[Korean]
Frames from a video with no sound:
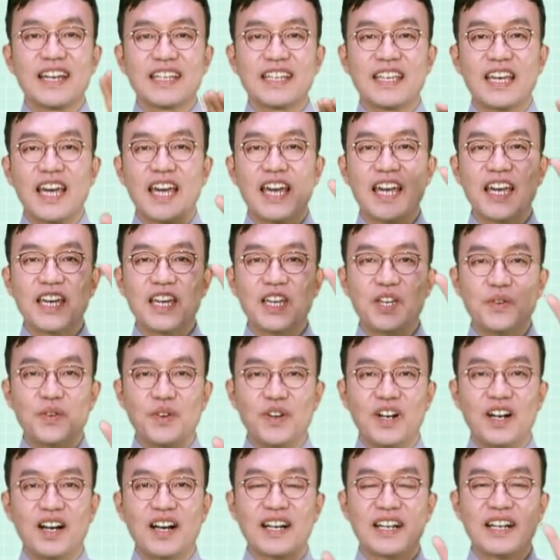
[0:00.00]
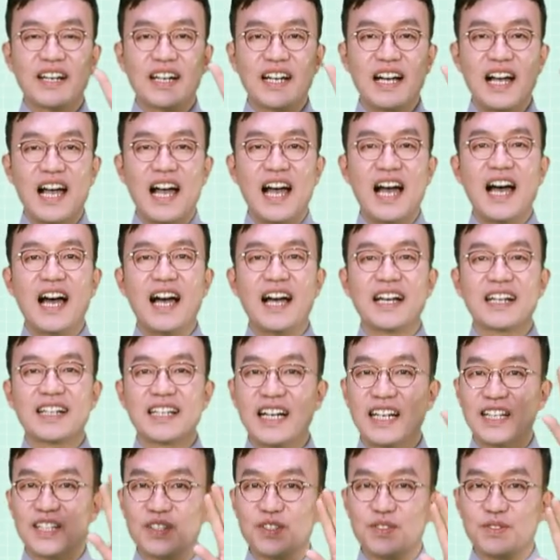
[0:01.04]
게이워
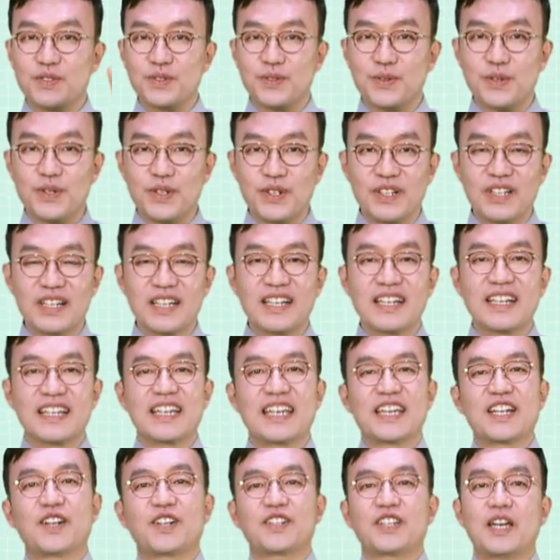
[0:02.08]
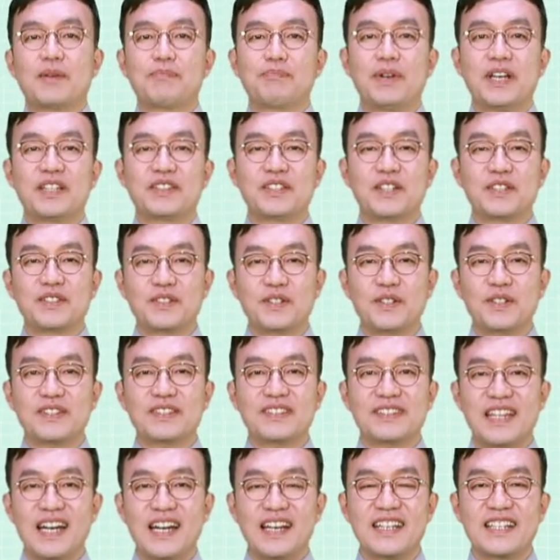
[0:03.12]
칸칸 주르륵 이렇게 패턴으로
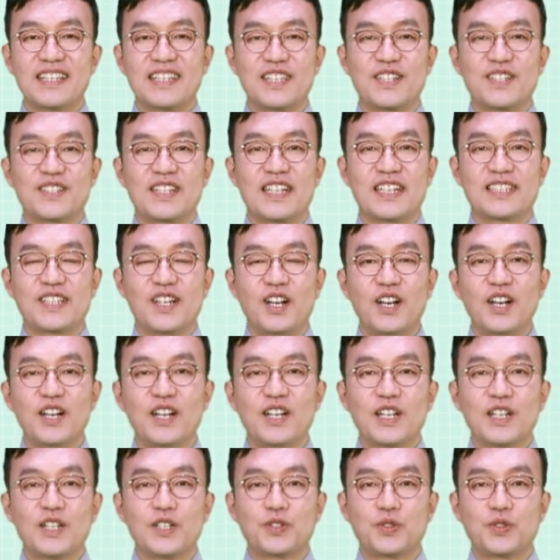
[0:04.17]
딱 기억해서